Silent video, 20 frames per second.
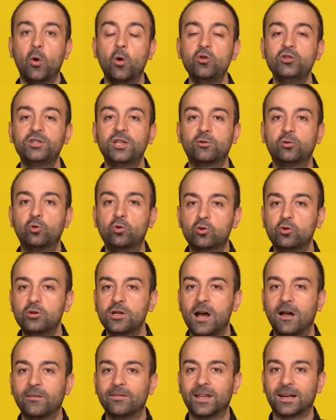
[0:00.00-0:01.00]
önce güçlü
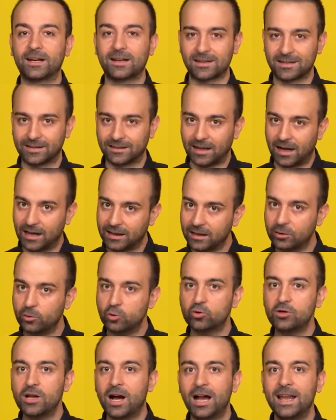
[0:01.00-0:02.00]
yanlarınızı daha da
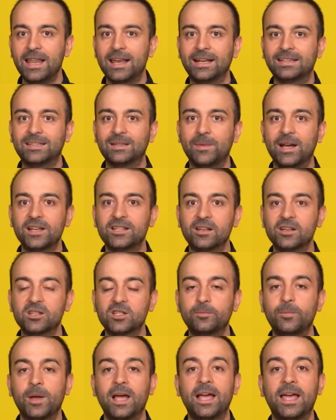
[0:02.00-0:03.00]
güçlü hale getirmeye
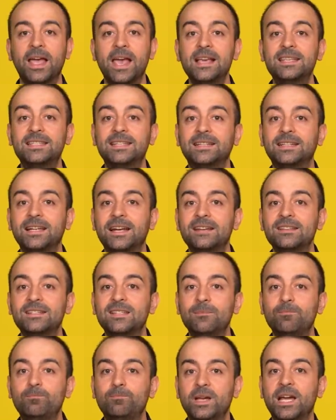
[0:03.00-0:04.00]
çalışıp
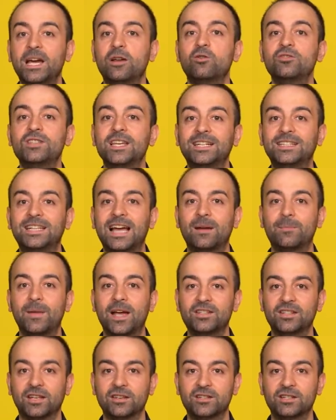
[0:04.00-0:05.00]
eksiklerinizi bir an önce
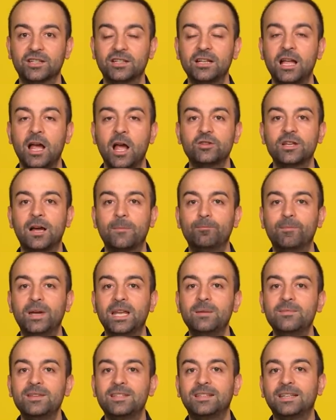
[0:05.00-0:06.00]
gidermeye çalışın. Hocam
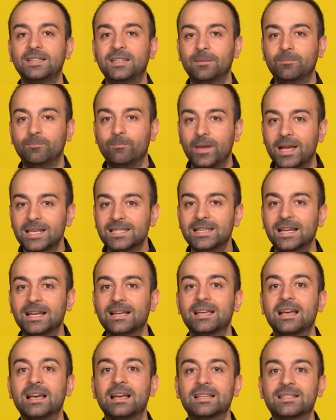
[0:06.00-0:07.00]
benim istediğim
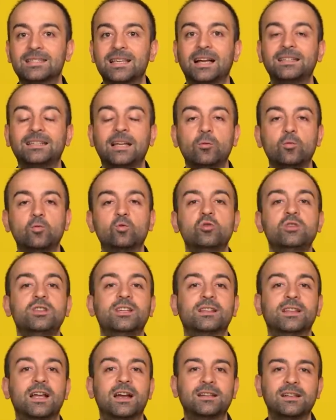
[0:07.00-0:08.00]
meslek zaten uzun uzun
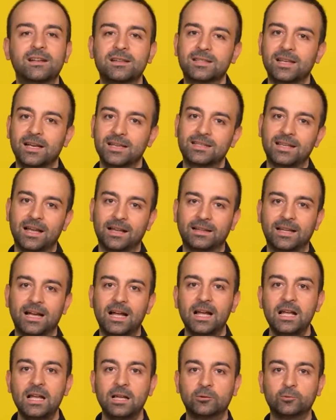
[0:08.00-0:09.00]
yıllardır
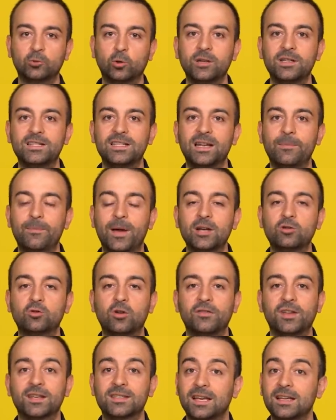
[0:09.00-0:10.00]
sayısalda. Dolayısıyla ben
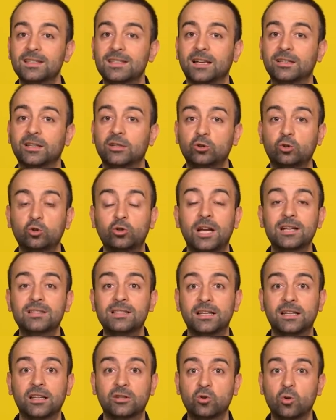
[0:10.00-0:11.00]
şu anda sayısallara şu
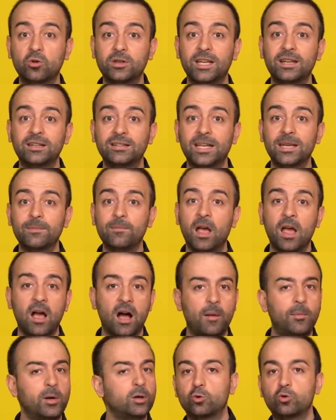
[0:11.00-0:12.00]
derslerde çok gerideyim
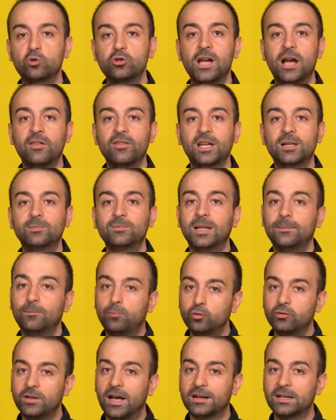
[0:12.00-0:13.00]
ama güçlü yanlarım da
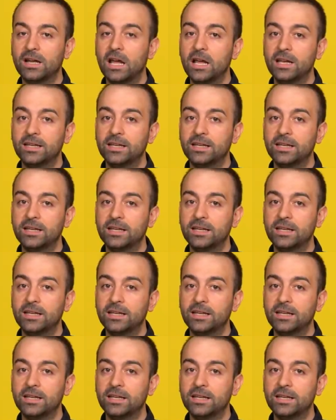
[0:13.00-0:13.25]
bunlar.